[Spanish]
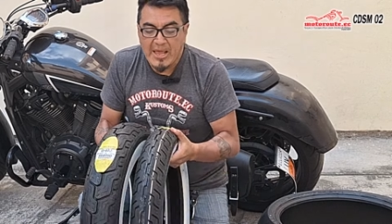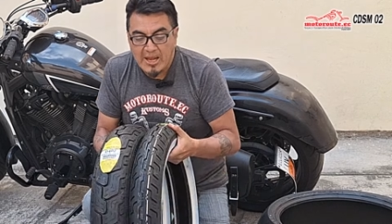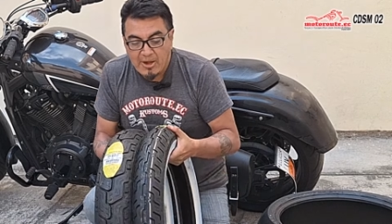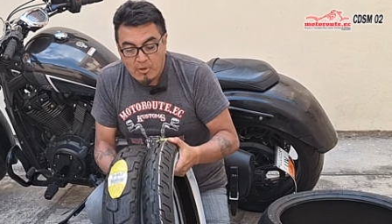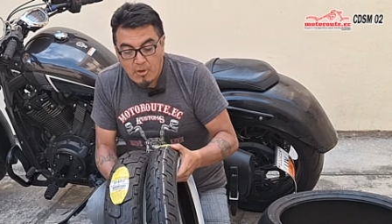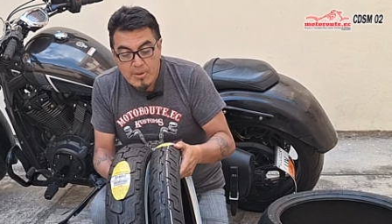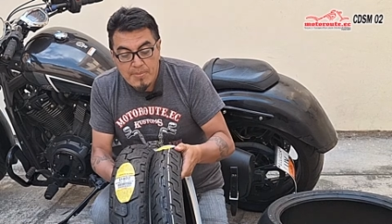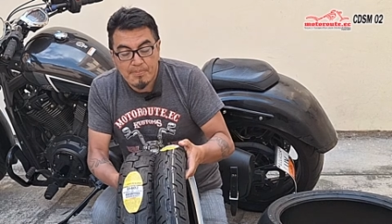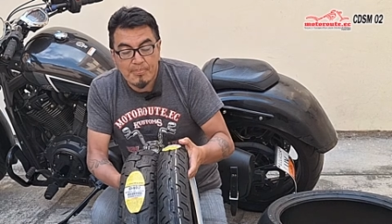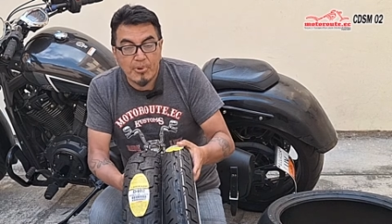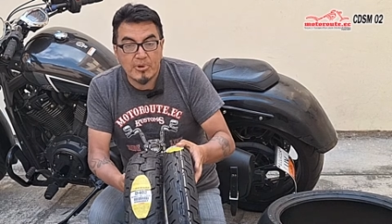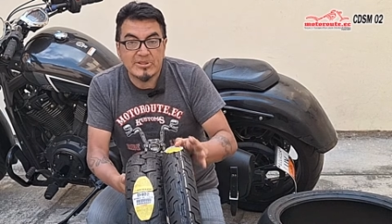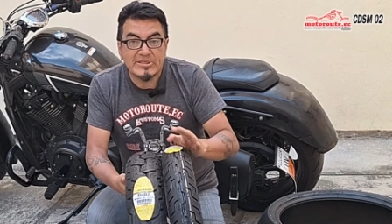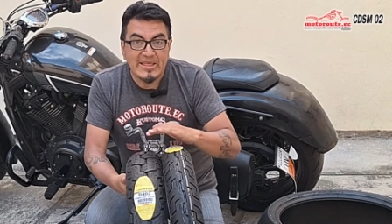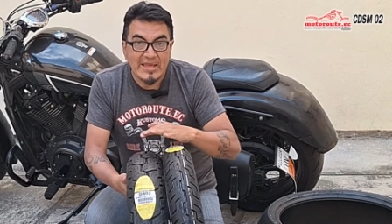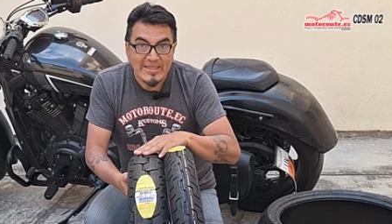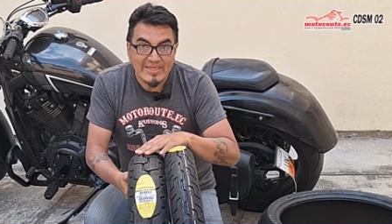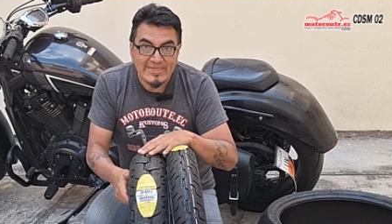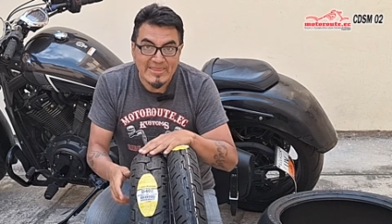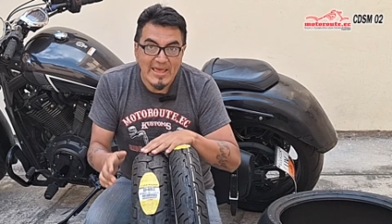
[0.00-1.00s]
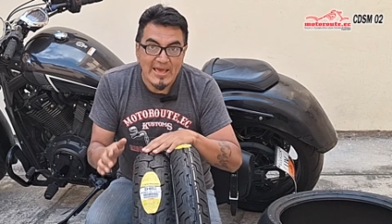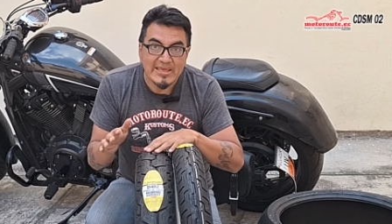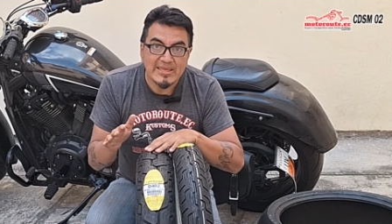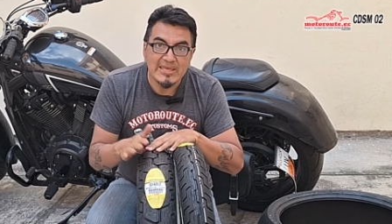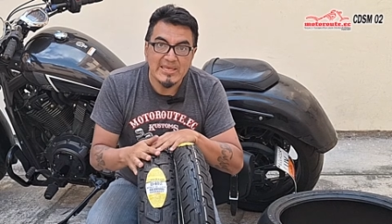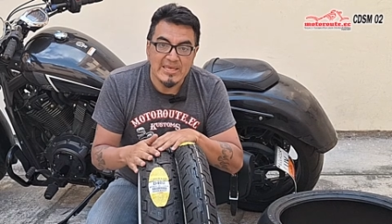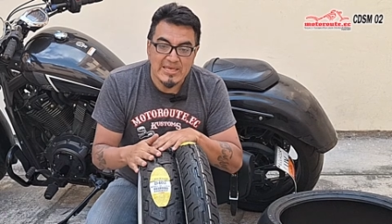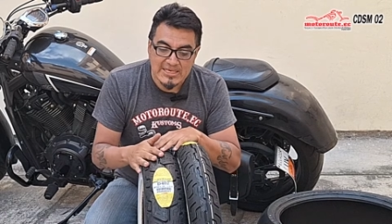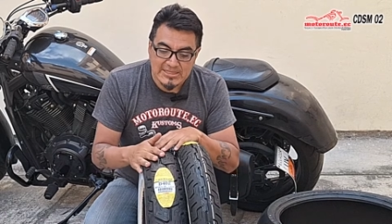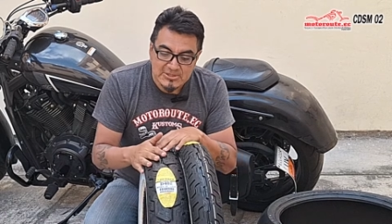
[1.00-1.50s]
Lo importante
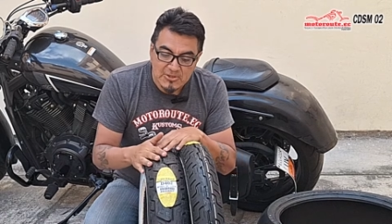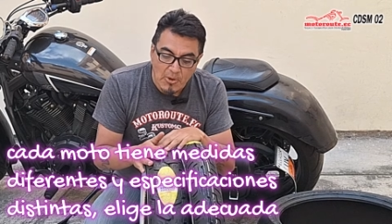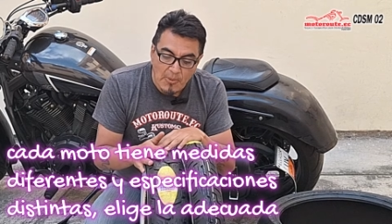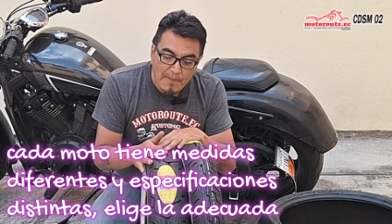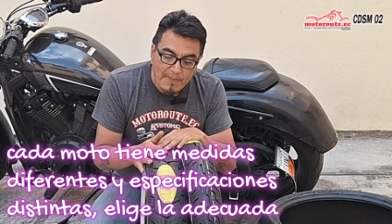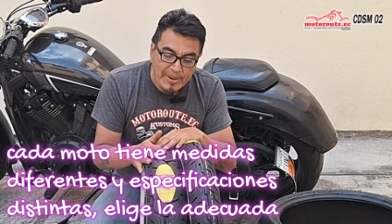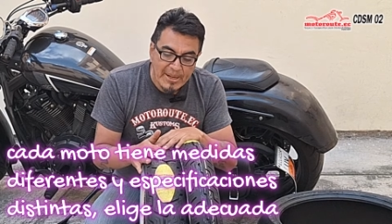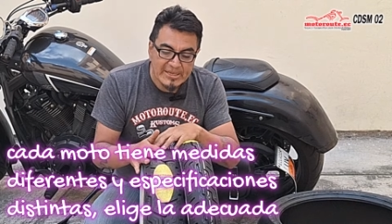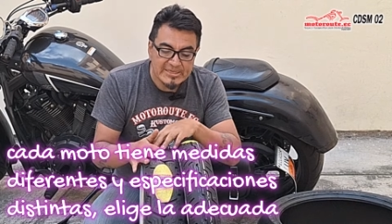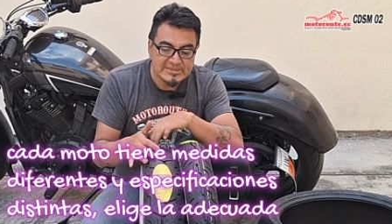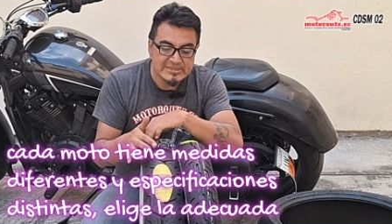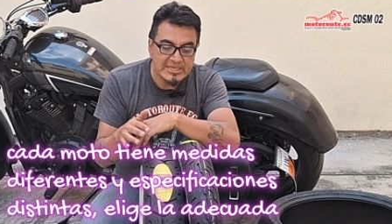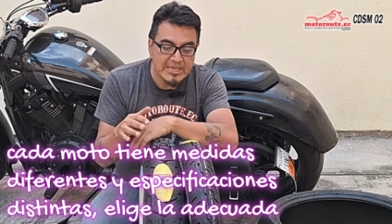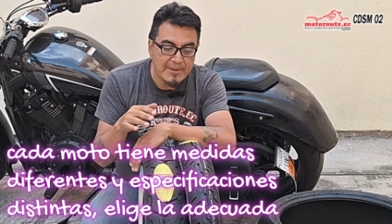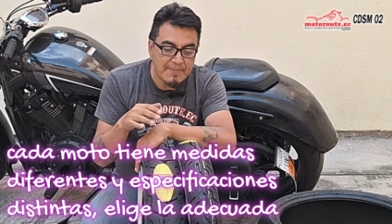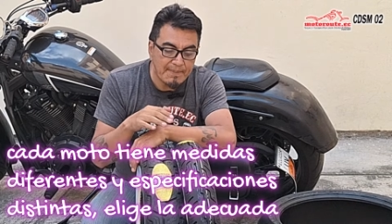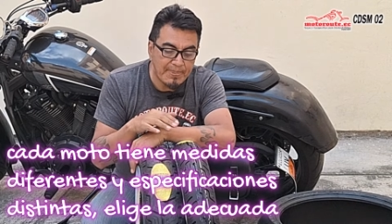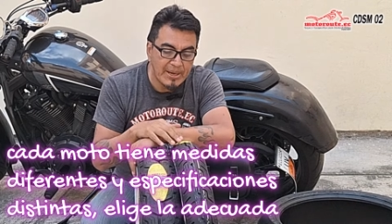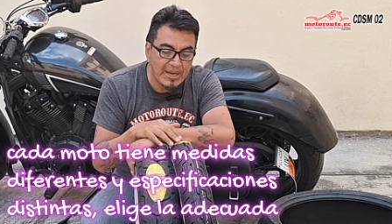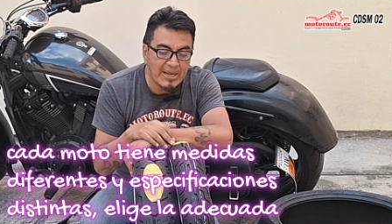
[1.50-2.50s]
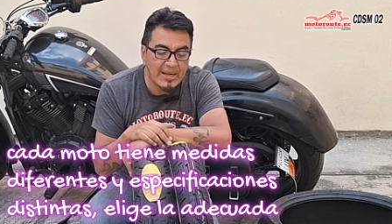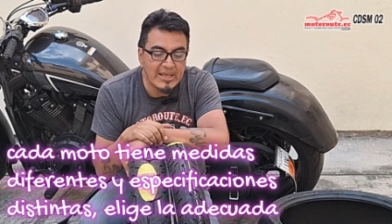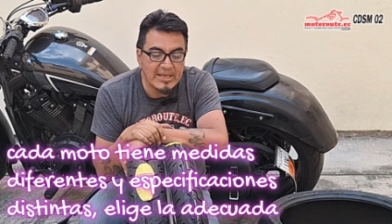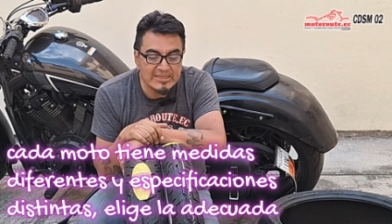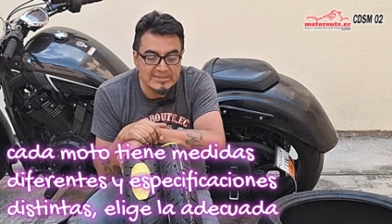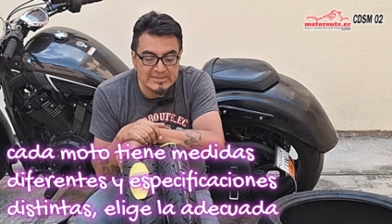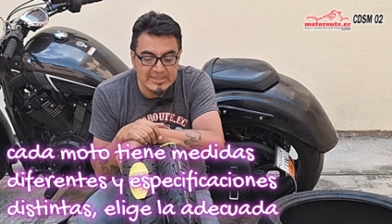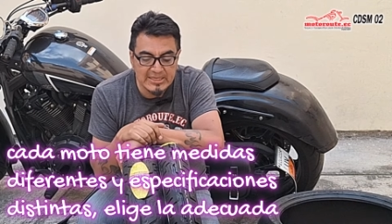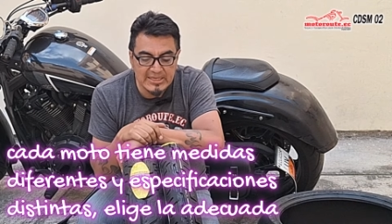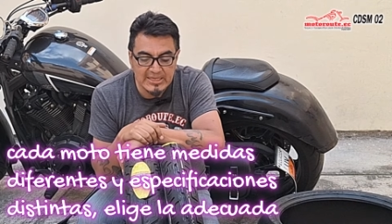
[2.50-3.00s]
aquí es comprar siempre
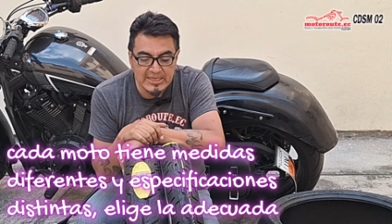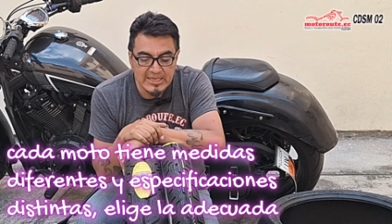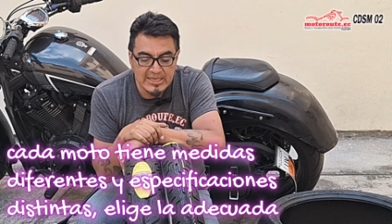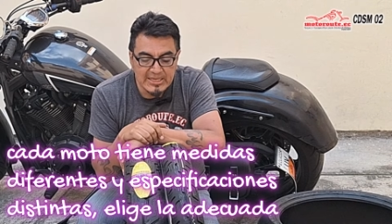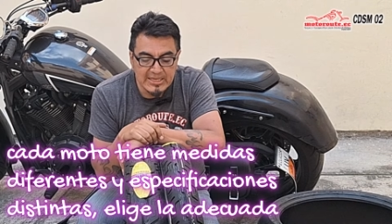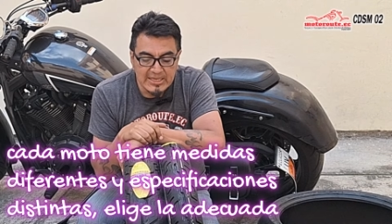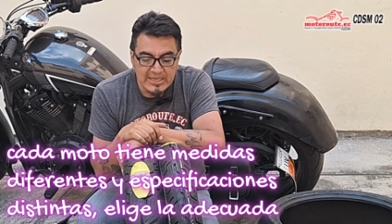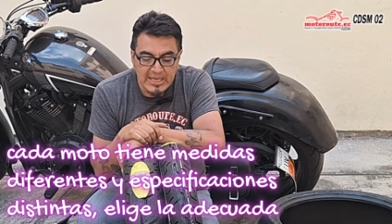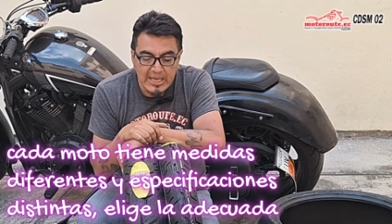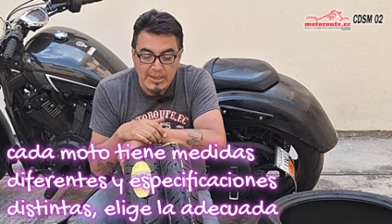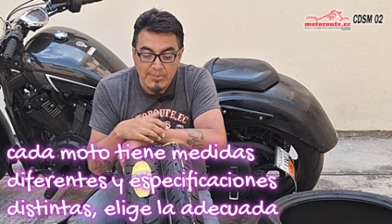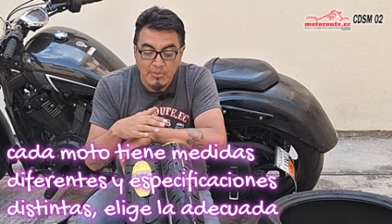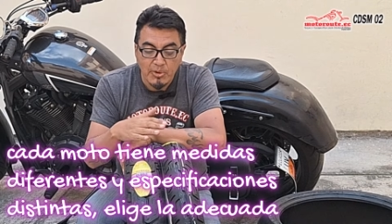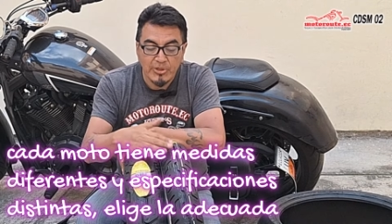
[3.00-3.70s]
la el